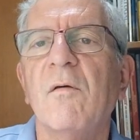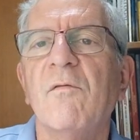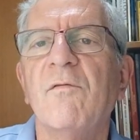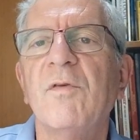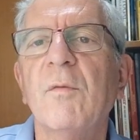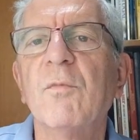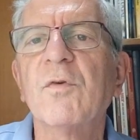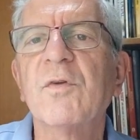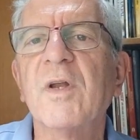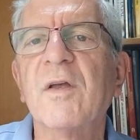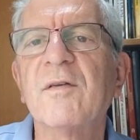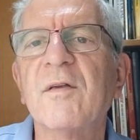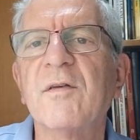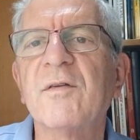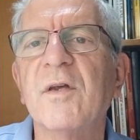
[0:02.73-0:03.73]
Vimos
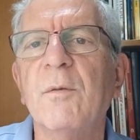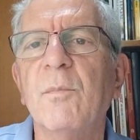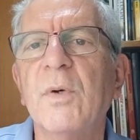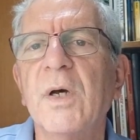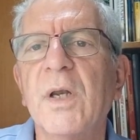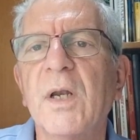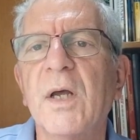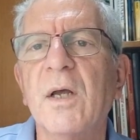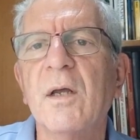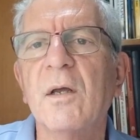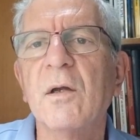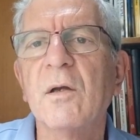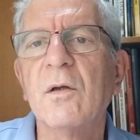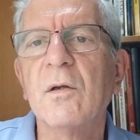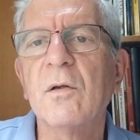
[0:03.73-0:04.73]
nesta semana
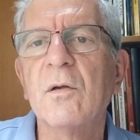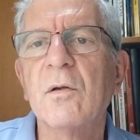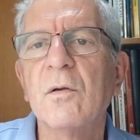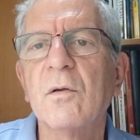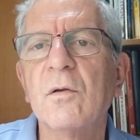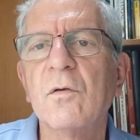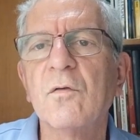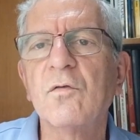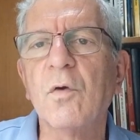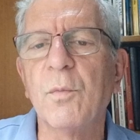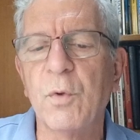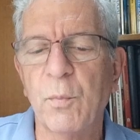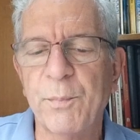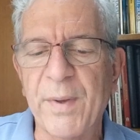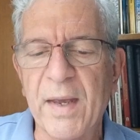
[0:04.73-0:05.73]
sobre
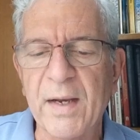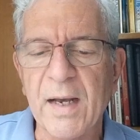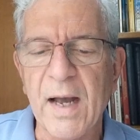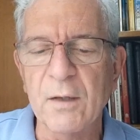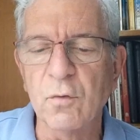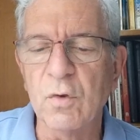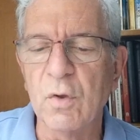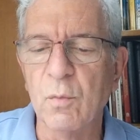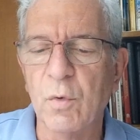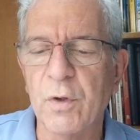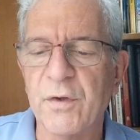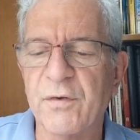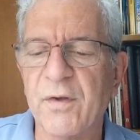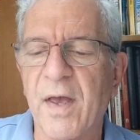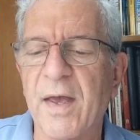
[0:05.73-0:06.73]
o pecado de
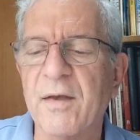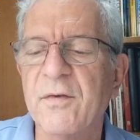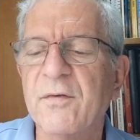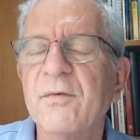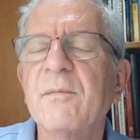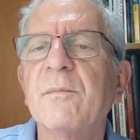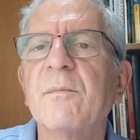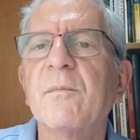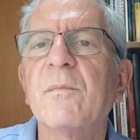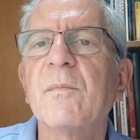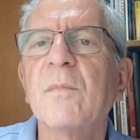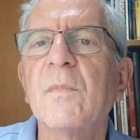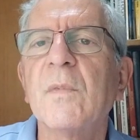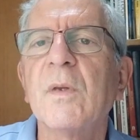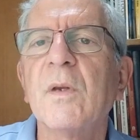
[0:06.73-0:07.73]
Moisés.
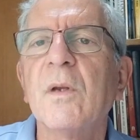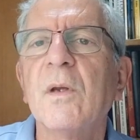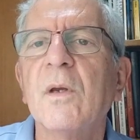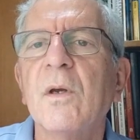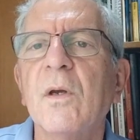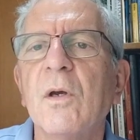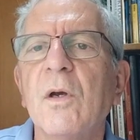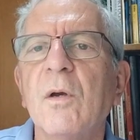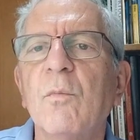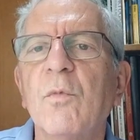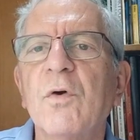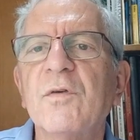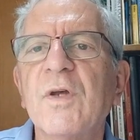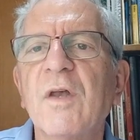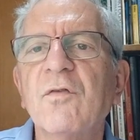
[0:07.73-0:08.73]

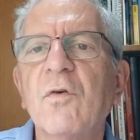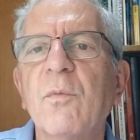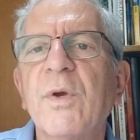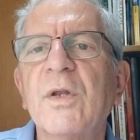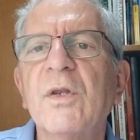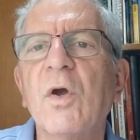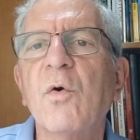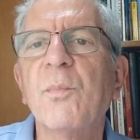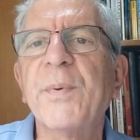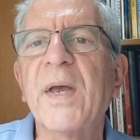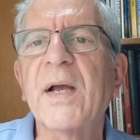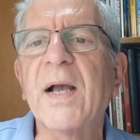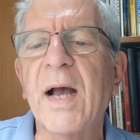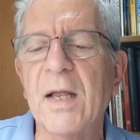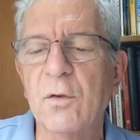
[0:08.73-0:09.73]
Moisés cometeu um
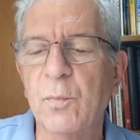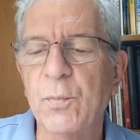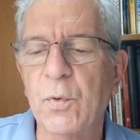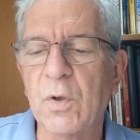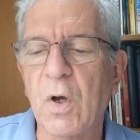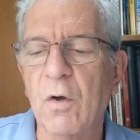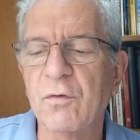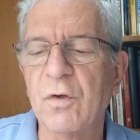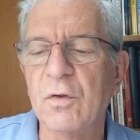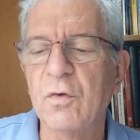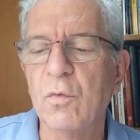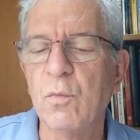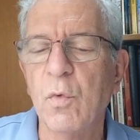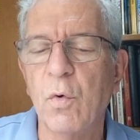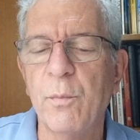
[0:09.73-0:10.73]
pecado por causa de
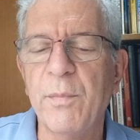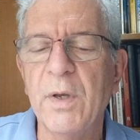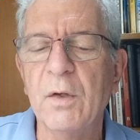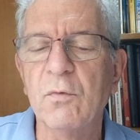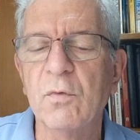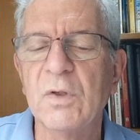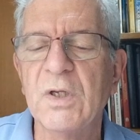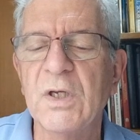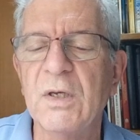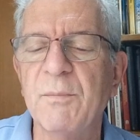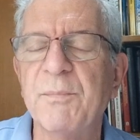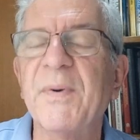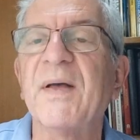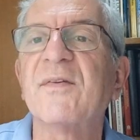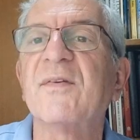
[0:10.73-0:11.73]
um momento de
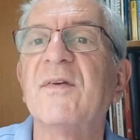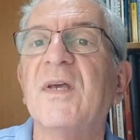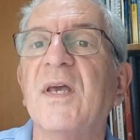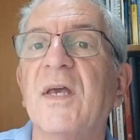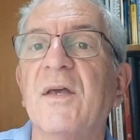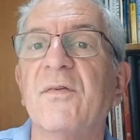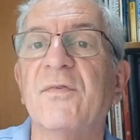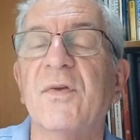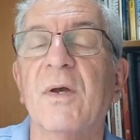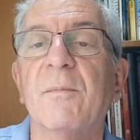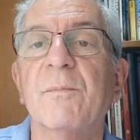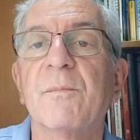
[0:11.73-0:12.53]
impaciência.